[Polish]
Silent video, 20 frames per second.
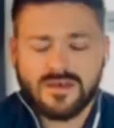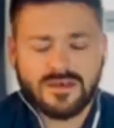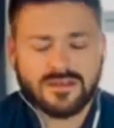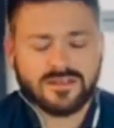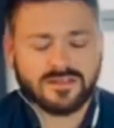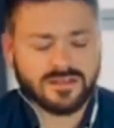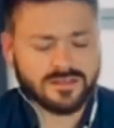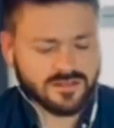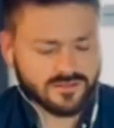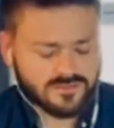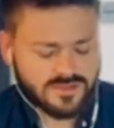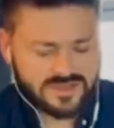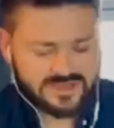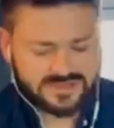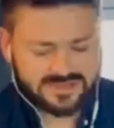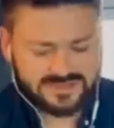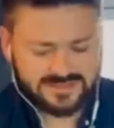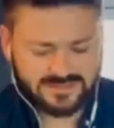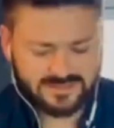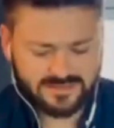
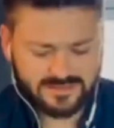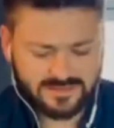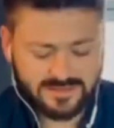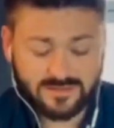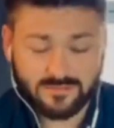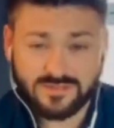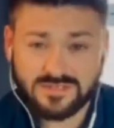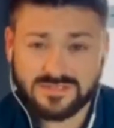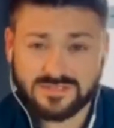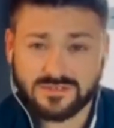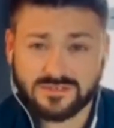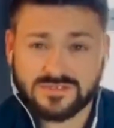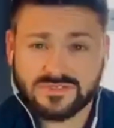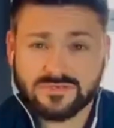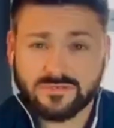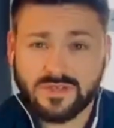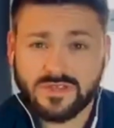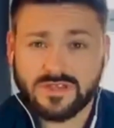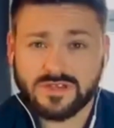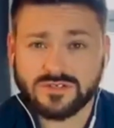Natomiast e, ta bliskość
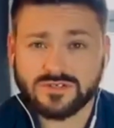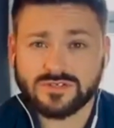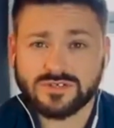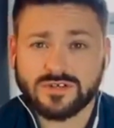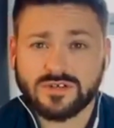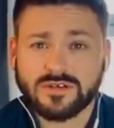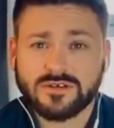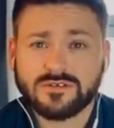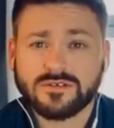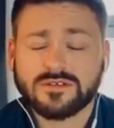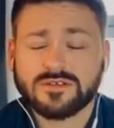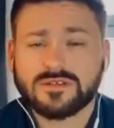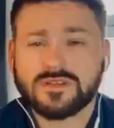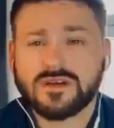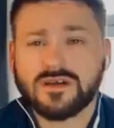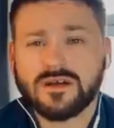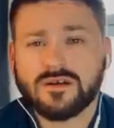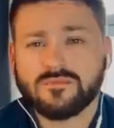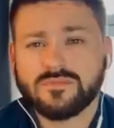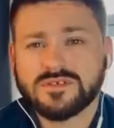zmienia się
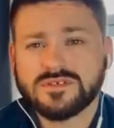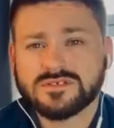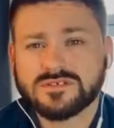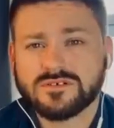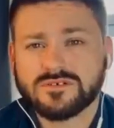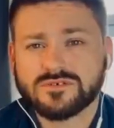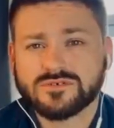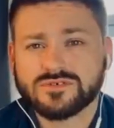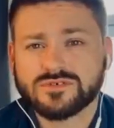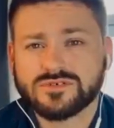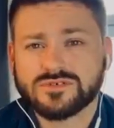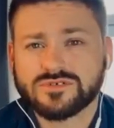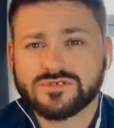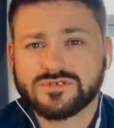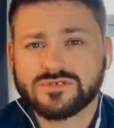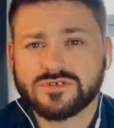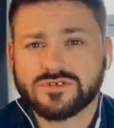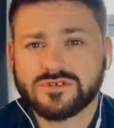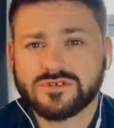na bliskość